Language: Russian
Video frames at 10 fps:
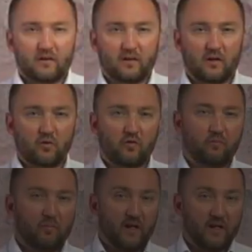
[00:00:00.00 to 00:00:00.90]
Каков
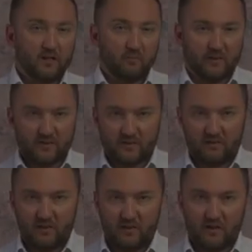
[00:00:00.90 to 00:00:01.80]
порядок
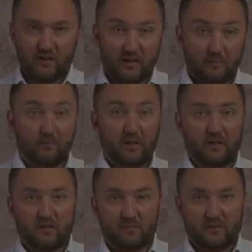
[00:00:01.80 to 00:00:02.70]
предоставления и
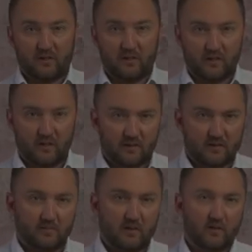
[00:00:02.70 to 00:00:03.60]
перераспределения
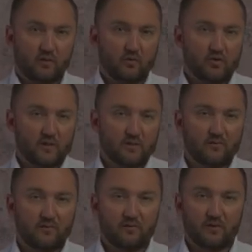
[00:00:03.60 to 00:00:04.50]
земельных
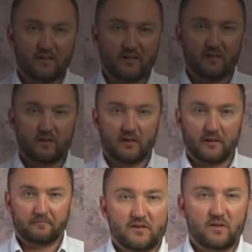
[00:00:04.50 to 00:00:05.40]
участков в СНТ?
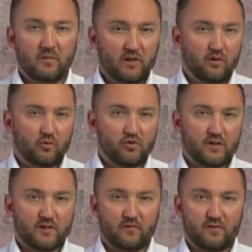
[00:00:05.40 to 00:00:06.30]
Земельные
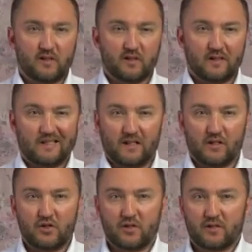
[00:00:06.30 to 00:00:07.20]
участки в СНТ,
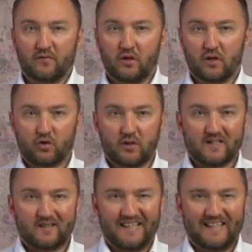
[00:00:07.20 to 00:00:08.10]
находящиеся в
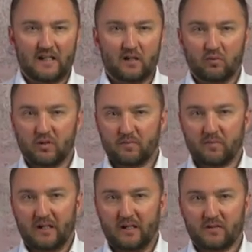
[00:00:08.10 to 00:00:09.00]
государственной или
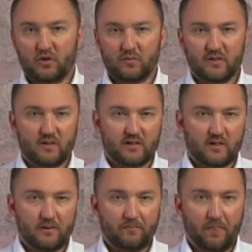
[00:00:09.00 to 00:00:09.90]
муниципальной
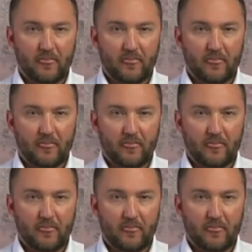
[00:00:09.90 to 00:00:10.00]
собственности,